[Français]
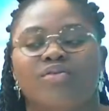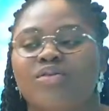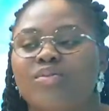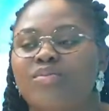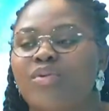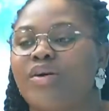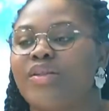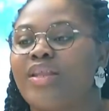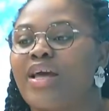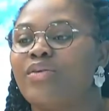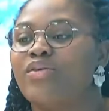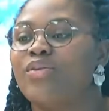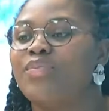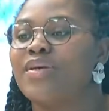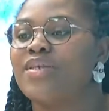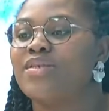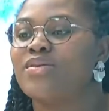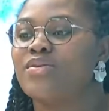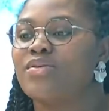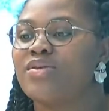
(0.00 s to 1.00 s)
ce burn-out
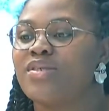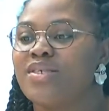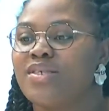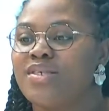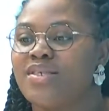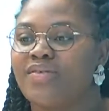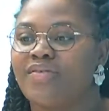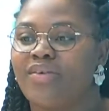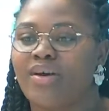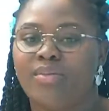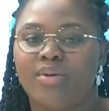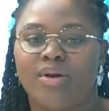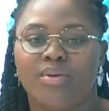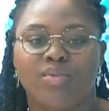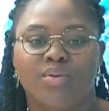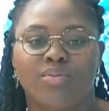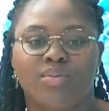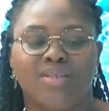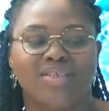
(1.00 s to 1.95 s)
parce que c'était vraiment un moment